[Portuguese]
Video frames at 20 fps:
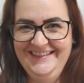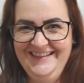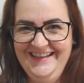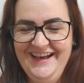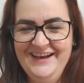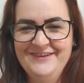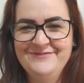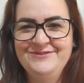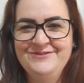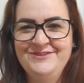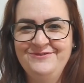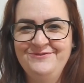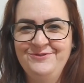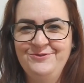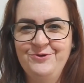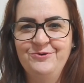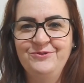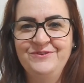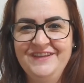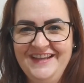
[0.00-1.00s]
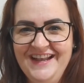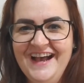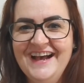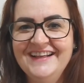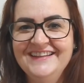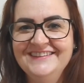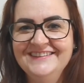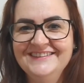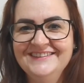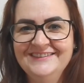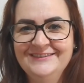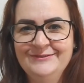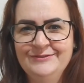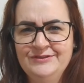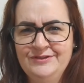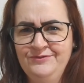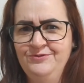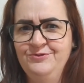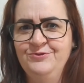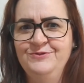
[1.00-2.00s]
Ah, você ficou alterada?
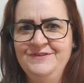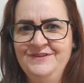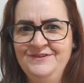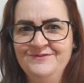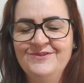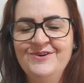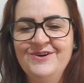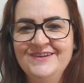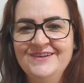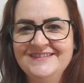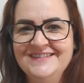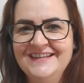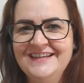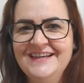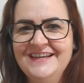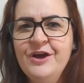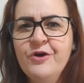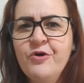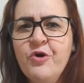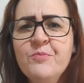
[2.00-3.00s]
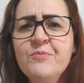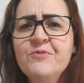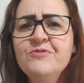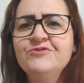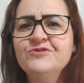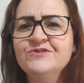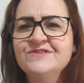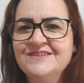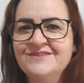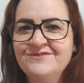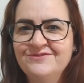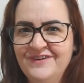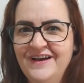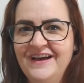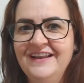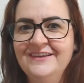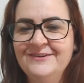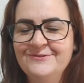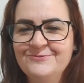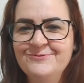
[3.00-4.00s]
Você ficou nervosa? Como você
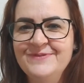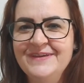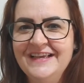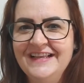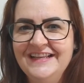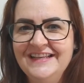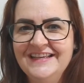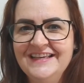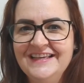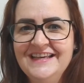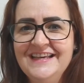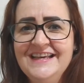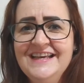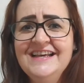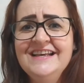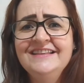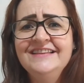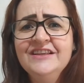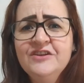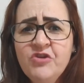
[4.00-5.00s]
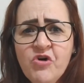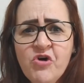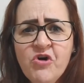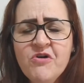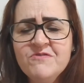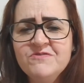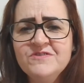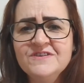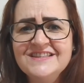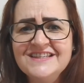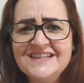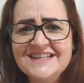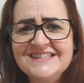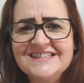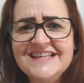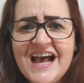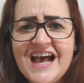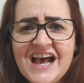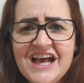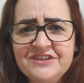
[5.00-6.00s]
fala com ele? De novo
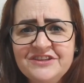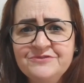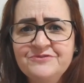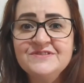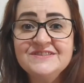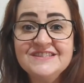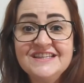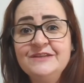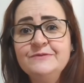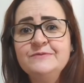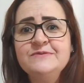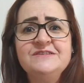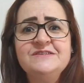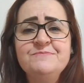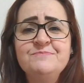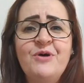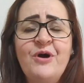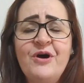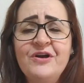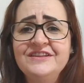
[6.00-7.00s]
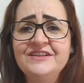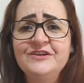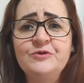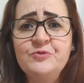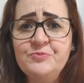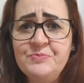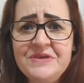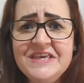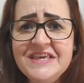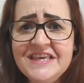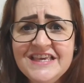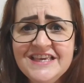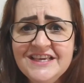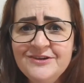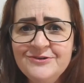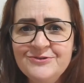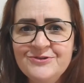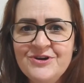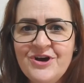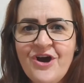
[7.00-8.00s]
atrasado, você não se importa
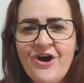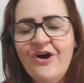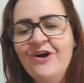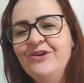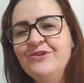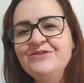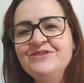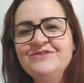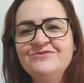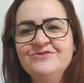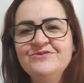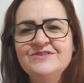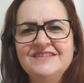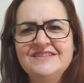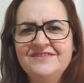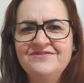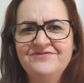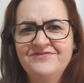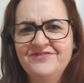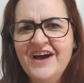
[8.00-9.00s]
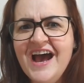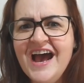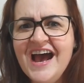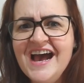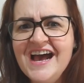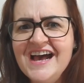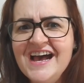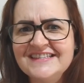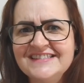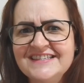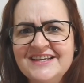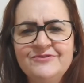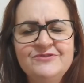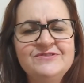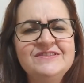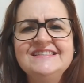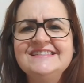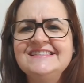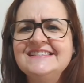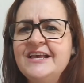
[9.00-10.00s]
comigo, olha o que você faz,
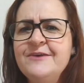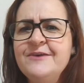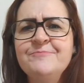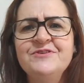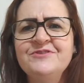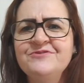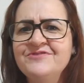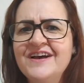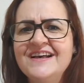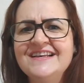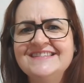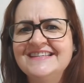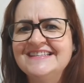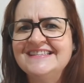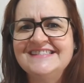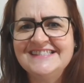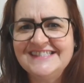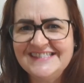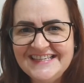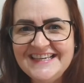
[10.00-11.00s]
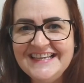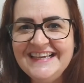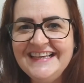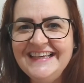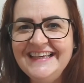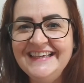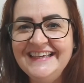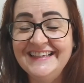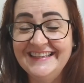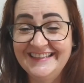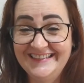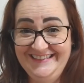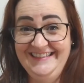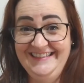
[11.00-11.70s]
você sempre faz assim.